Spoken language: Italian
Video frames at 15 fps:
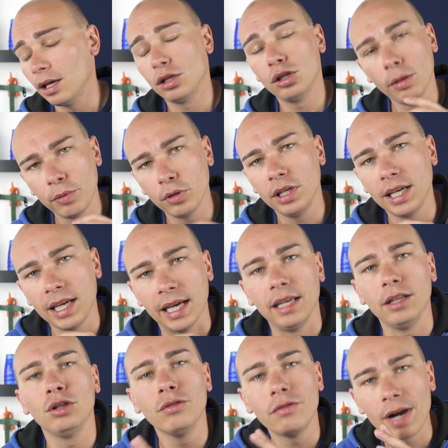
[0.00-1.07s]

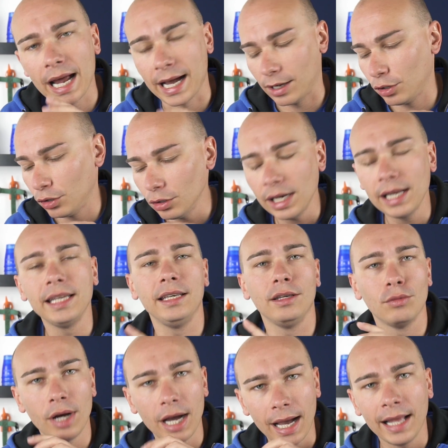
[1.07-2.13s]
Dopodiché dovrà con la
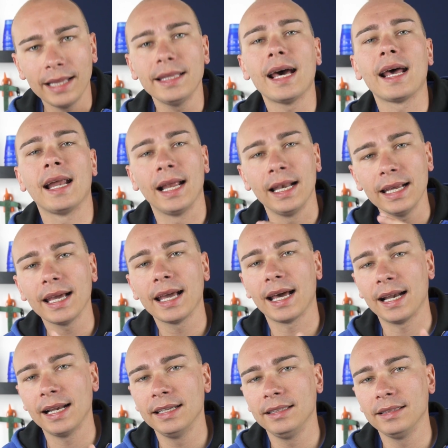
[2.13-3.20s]
lingua andare a
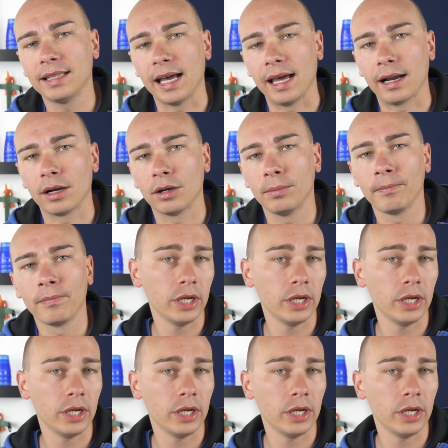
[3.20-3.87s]
leccare all'interno.